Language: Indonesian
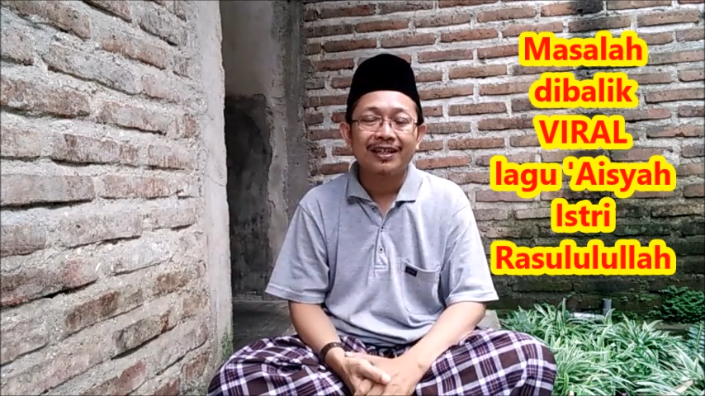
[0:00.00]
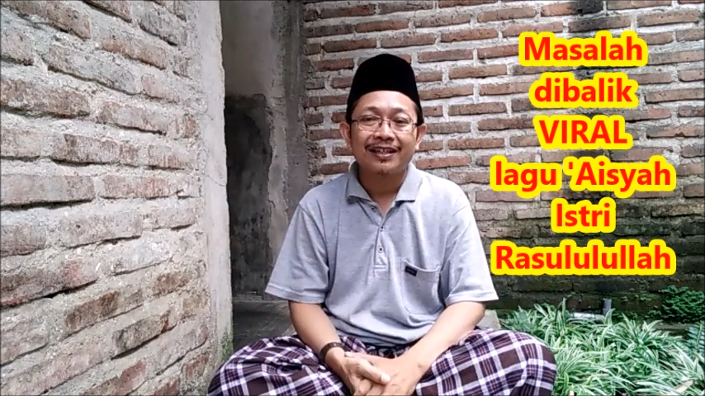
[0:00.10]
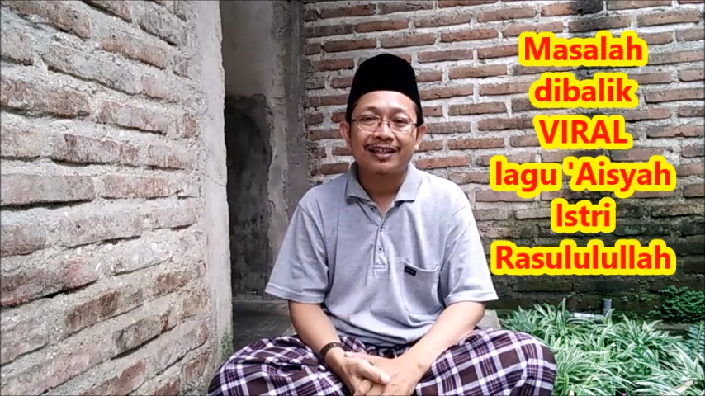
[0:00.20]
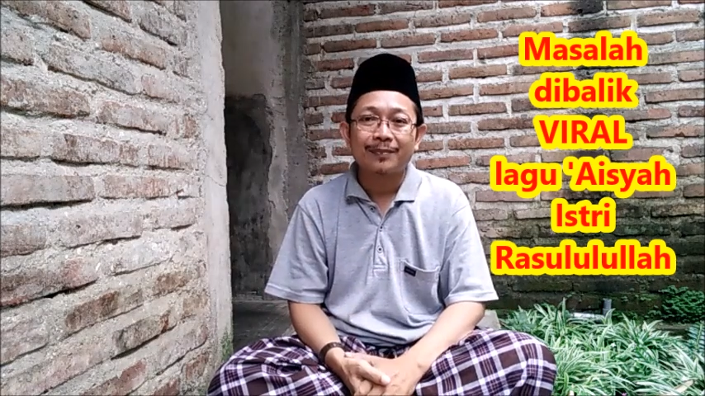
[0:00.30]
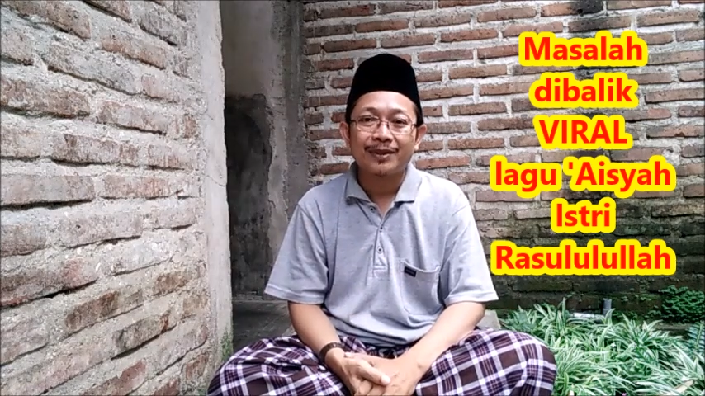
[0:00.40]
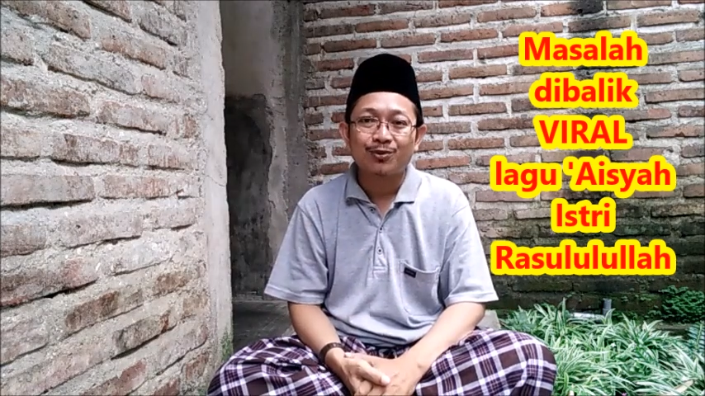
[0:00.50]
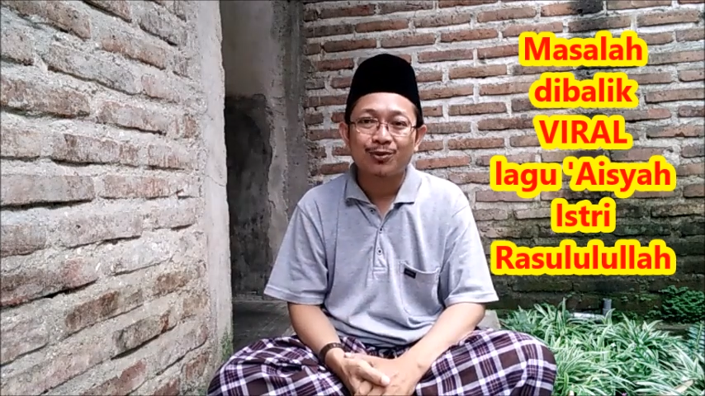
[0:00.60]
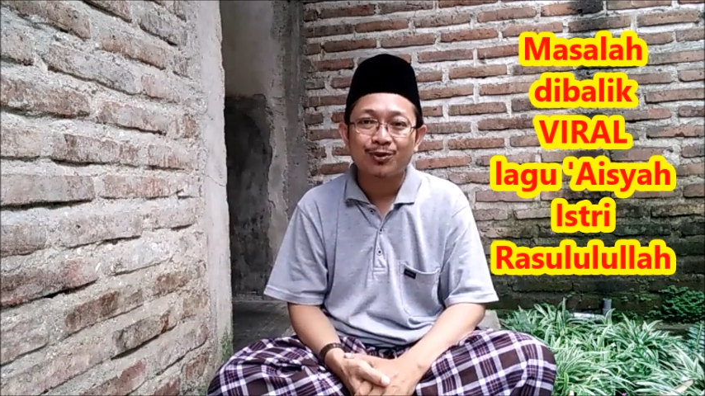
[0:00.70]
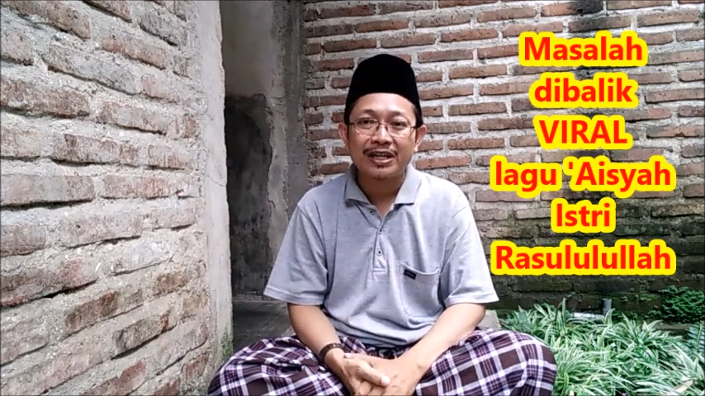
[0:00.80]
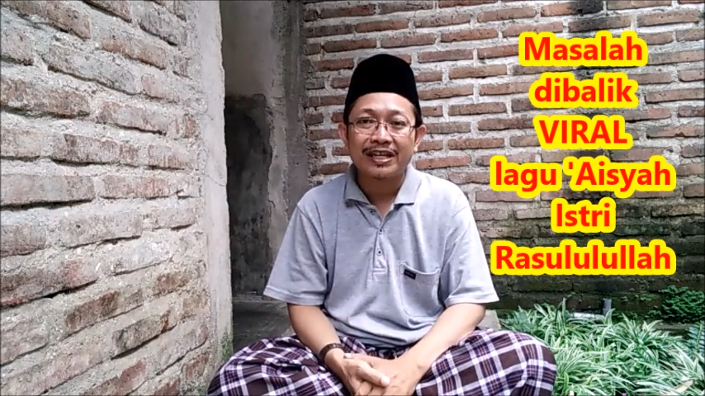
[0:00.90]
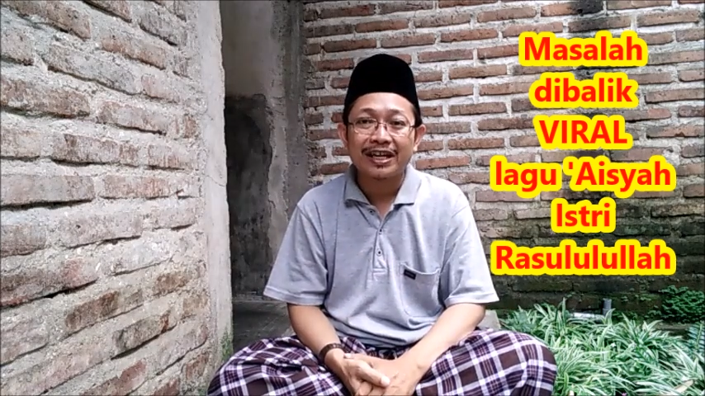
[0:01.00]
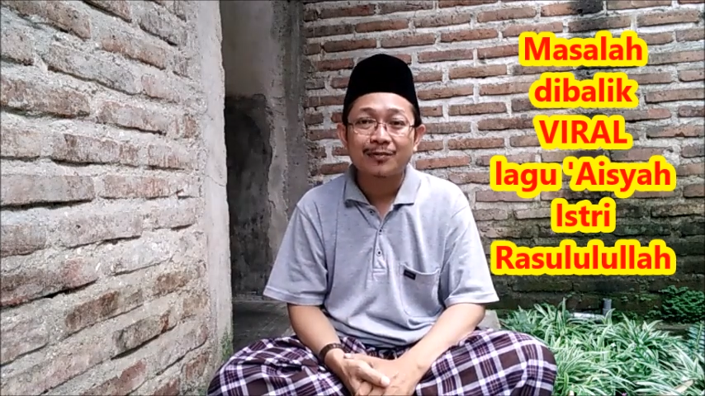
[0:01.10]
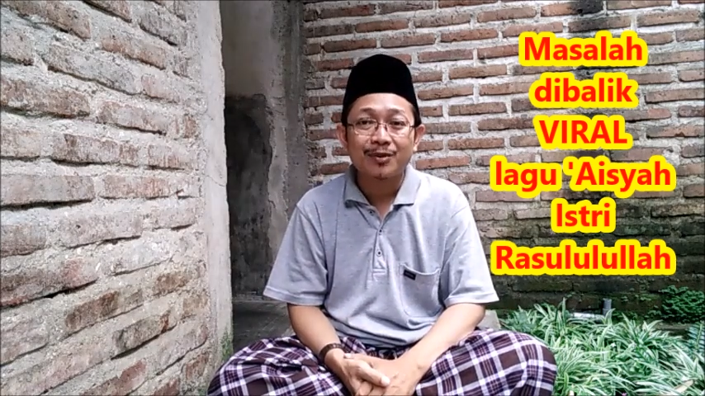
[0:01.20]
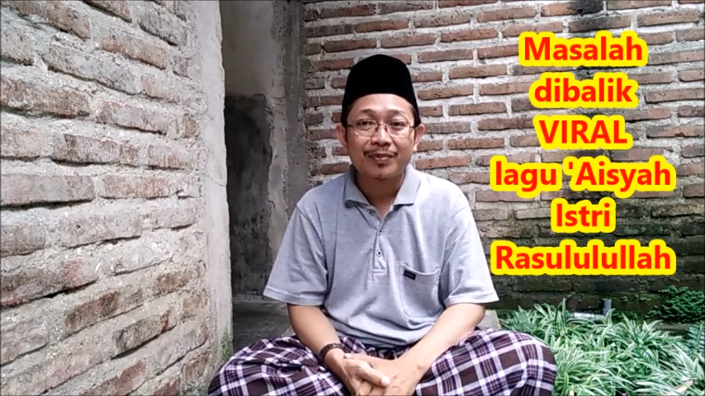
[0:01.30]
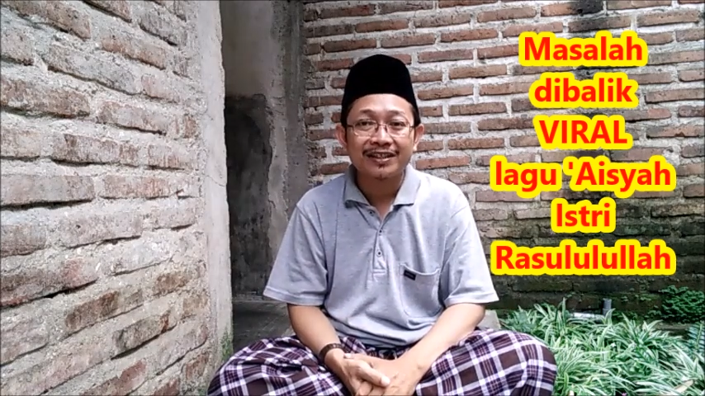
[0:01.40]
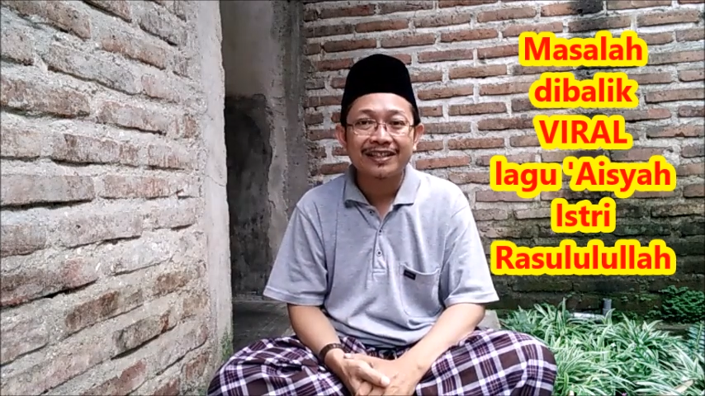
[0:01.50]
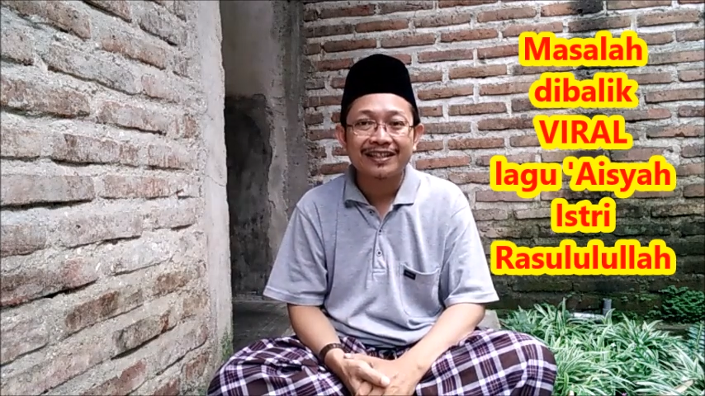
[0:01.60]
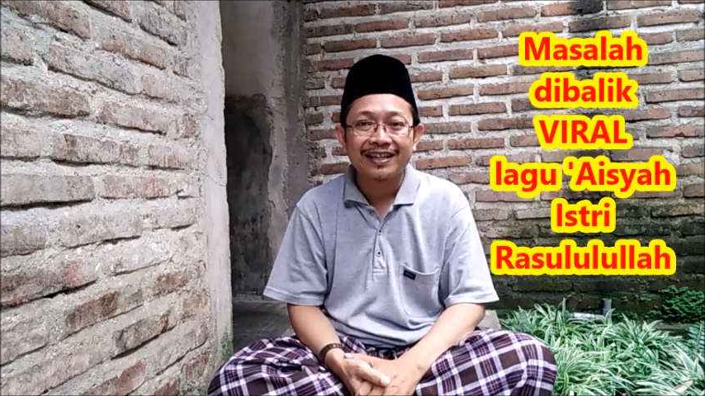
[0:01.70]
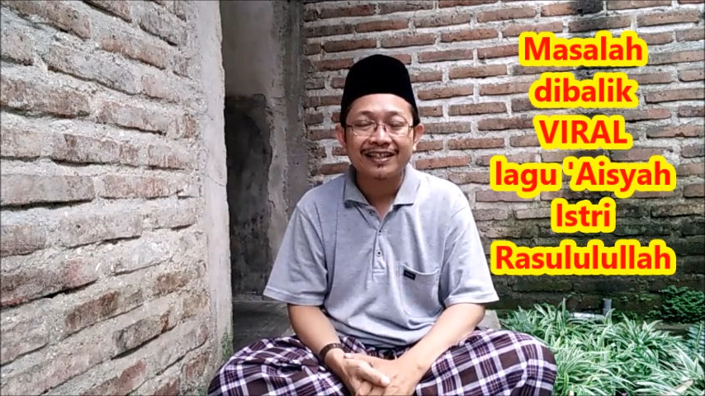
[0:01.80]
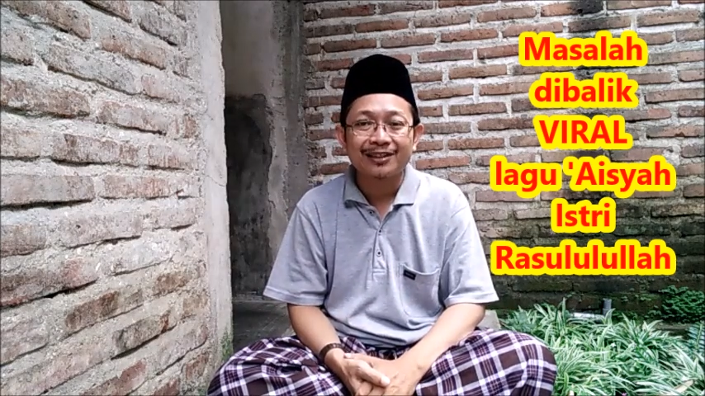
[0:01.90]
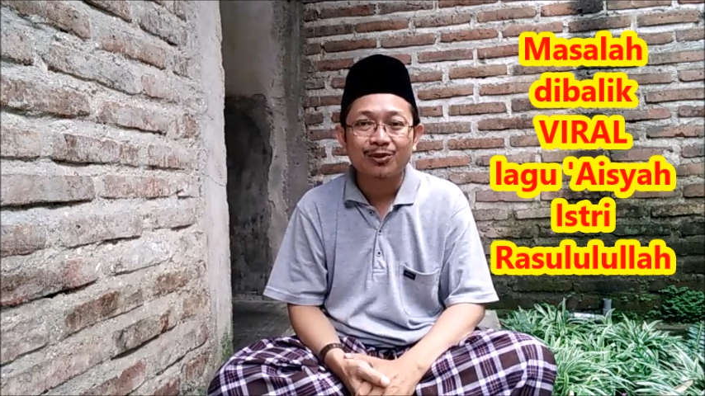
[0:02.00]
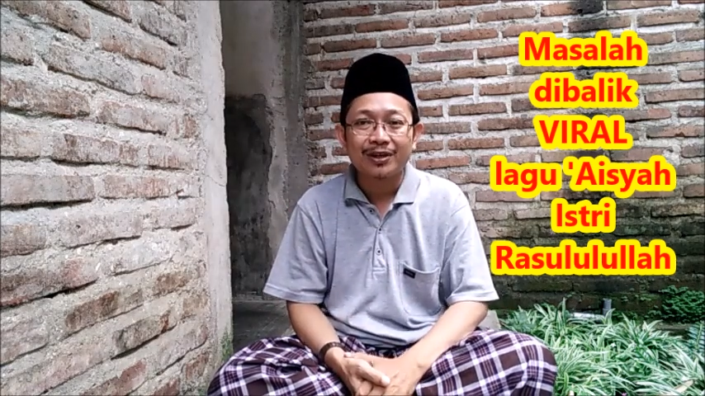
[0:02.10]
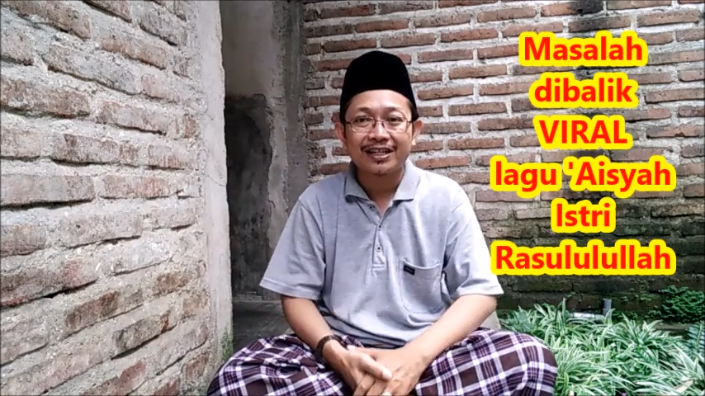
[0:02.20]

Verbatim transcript: tetapi sungguhnya yang lebih penting dari itu